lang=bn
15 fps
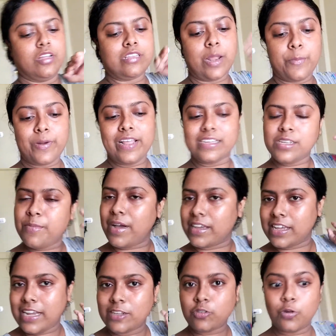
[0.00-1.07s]
তারপরে এসে
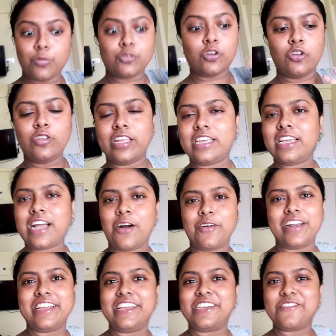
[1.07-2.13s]
বাকি কাজ করবো চলো দেখি
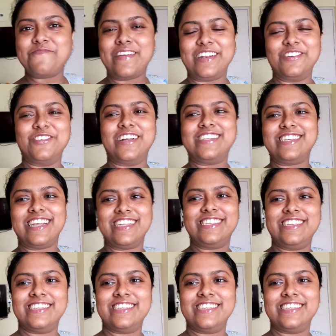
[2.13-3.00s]
খাবারে কী কী মেনু আছে আজ